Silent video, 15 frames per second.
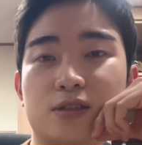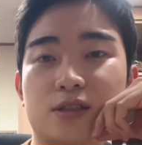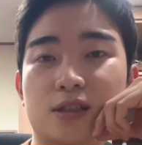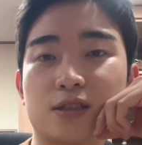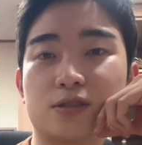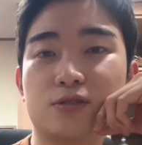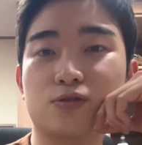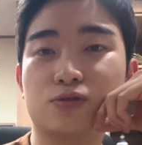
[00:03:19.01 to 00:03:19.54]

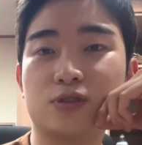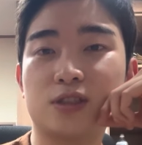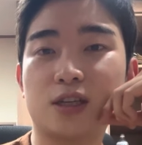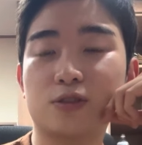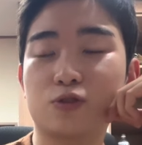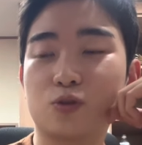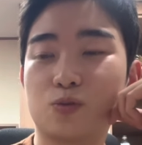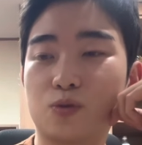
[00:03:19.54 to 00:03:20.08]
책을
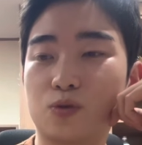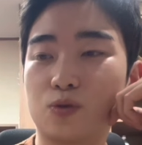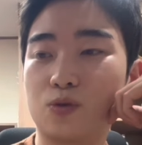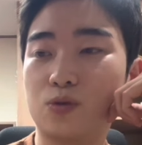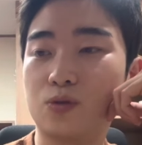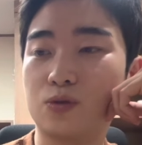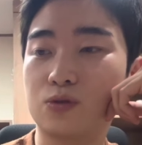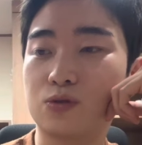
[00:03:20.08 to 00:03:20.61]
2시간 정도
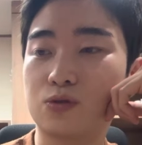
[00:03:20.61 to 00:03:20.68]
보고